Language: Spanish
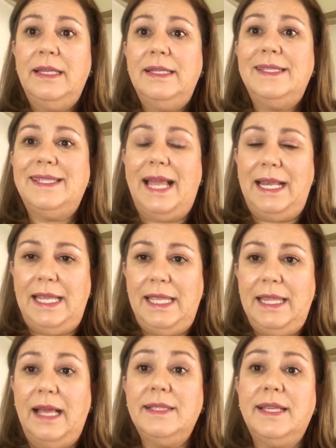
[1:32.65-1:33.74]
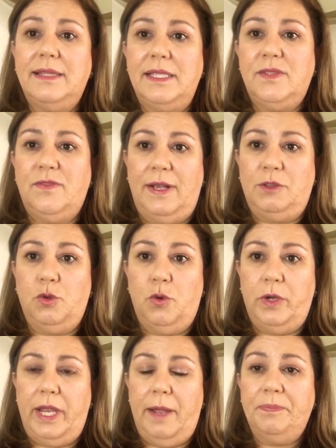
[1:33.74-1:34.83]
salida
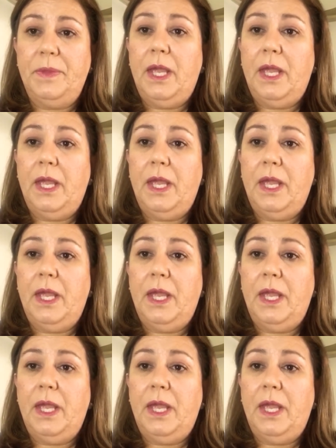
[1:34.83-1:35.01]
satisfactoria